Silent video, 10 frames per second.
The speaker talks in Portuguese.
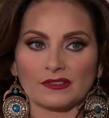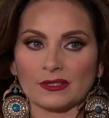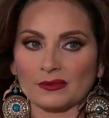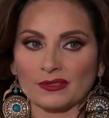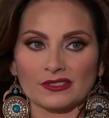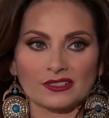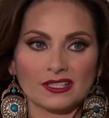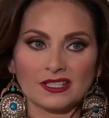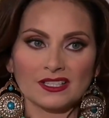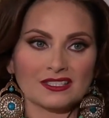Por
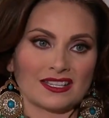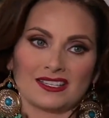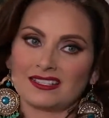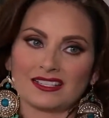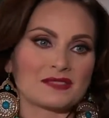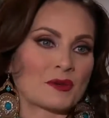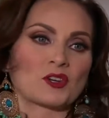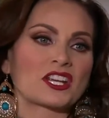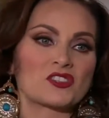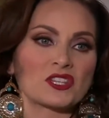favor. Tá.
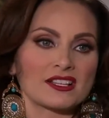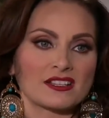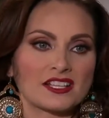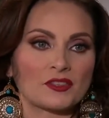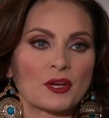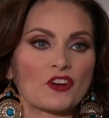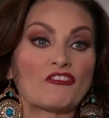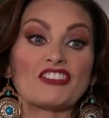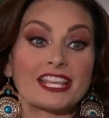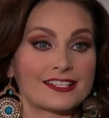É melhor não ficar me fazendo